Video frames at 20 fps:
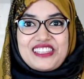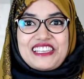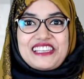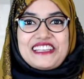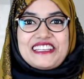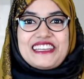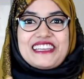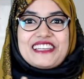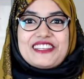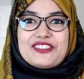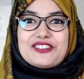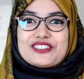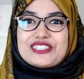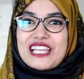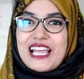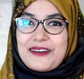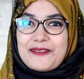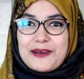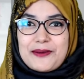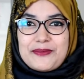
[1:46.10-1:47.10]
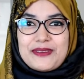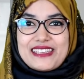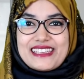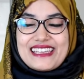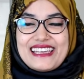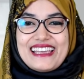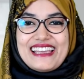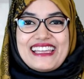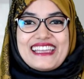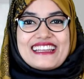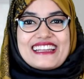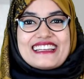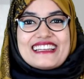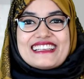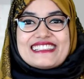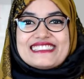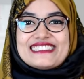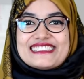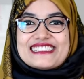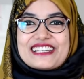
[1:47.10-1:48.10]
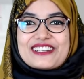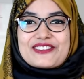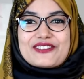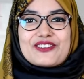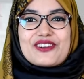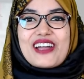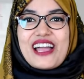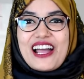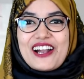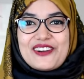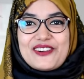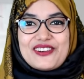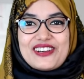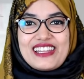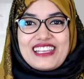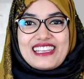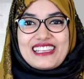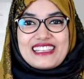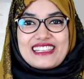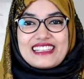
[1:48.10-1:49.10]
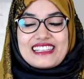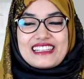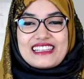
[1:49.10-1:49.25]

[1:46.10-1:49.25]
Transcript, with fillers: এটা কিন্তু স্বাভাবিক এটা নিয়ে চিন্তার কোনো কারণ নেই